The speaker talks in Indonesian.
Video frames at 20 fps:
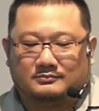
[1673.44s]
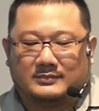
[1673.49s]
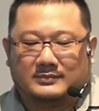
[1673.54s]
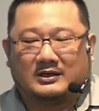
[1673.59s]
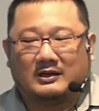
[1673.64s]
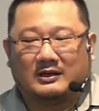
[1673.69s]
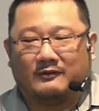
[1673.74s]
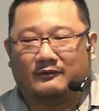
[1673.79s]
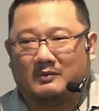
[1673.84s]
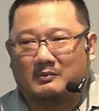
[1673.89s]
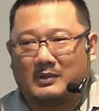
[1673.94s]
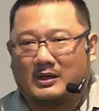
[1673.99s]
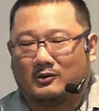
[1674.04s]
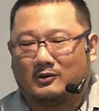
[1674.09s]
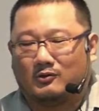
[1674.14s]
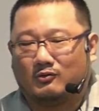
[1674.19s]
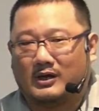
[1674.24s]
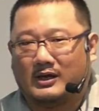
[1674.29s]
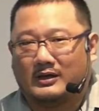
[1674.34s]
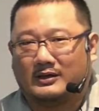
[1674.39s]
pada firman
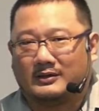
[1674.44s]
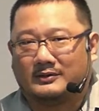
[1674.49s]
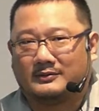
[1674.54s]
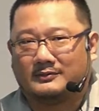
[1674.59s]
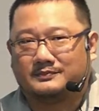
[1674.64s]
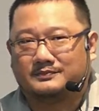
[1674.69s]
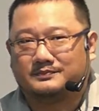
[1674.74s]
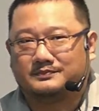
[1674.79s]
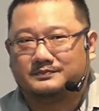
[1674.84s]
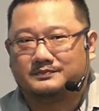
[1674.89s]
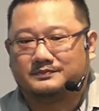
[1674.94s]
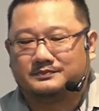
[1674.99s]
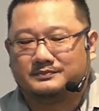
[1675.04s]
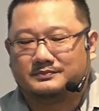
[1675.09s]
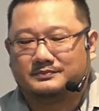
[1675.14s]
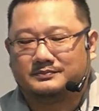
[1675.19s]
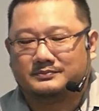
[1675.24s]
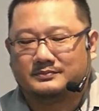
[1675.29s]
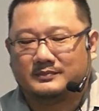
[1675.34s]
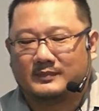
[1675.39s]
Tuhan.
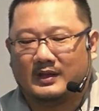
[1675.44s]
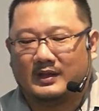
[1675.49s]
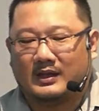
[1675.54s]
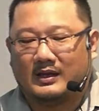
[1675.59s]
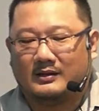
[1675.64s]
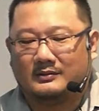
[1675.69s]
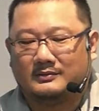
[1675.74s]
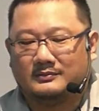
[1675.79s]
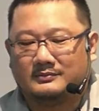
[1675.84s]
Ya.